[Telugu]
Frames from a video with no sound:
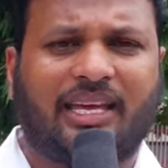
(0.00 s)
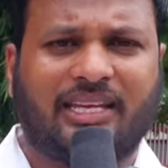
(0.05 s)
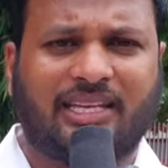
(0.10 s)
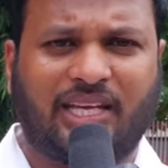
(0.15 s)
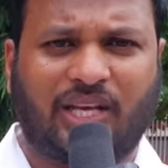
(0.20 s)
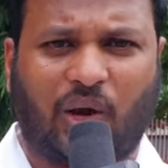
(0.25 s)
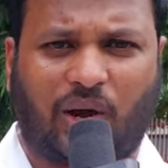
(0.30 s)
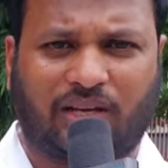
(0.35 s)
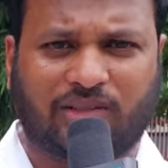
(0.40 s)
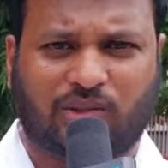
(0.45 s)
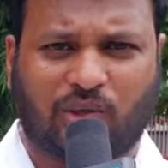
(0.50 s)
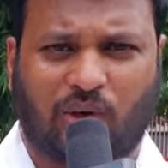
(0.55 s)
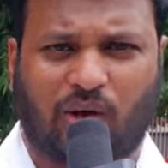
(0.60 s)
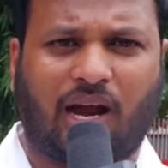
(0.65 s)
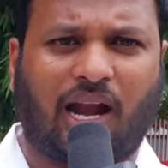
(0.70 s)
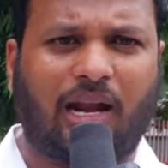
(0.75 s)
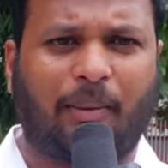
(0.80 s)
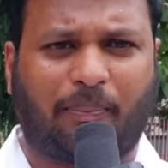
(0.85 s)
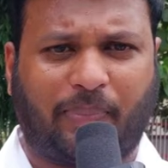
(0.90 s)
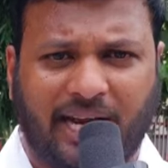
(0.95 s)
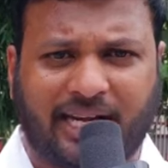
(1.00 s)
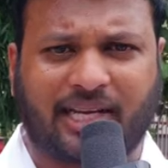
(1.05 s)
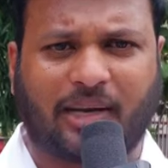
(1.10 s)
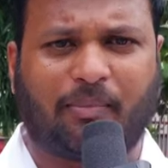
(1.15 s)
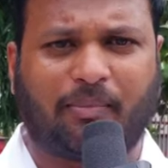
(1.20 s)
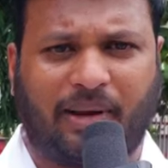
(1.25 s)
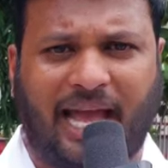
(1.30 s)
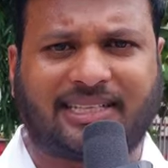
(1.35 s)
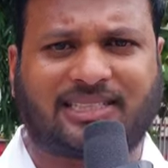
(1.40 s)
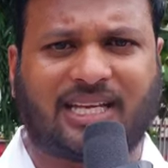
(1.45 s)
ఈ యొక్క సోకాల్
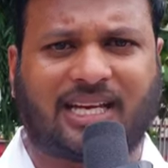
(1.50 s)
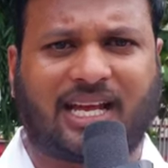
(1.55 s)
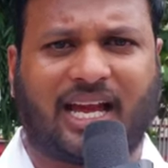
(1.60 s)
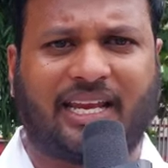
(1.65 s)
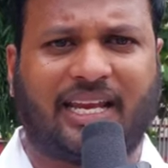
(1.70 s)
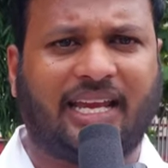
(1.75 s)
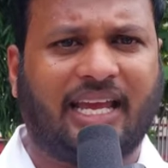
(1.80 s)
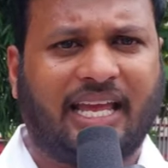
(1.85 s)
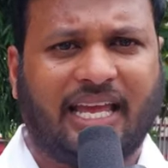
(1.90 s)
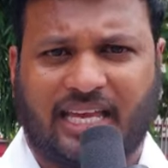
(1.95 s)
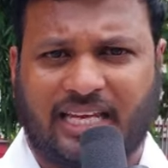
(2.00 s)
పేటీఎం బ్యాచ్కి కానీ